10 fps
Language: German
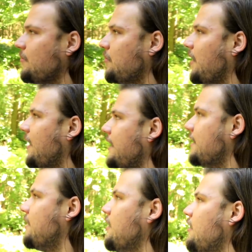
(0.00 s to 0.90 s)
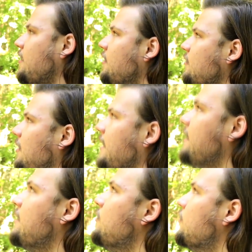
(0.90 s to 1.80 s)
ein Bereich, wo
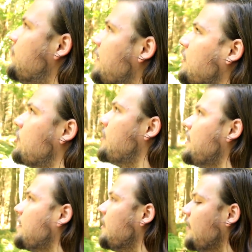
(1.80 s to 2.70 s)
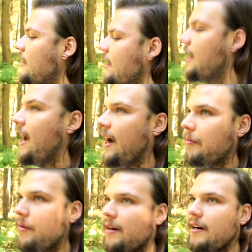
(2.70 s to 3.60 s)
eigentlich nur Fichte steht,
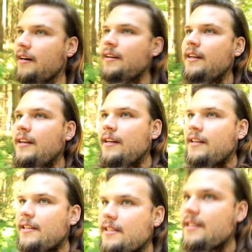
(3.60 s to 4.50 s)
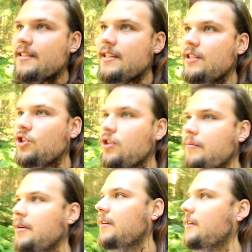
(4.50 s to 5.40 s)
aber das ist an sich nicht schlimm.